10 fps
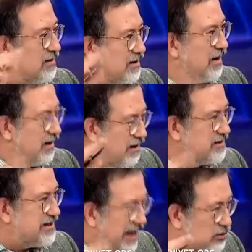e,
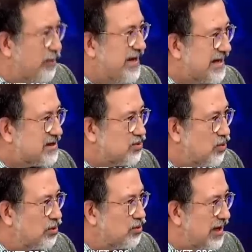senato
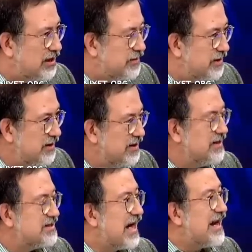binasının olduğu yer mi?
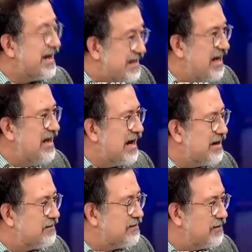Hayır. Saray değil
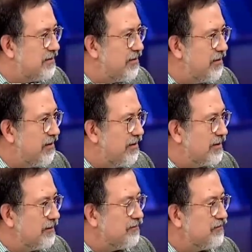Otel yani. e,
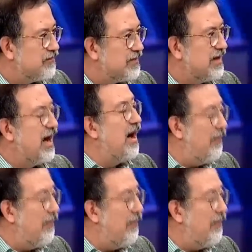şeyde hapishane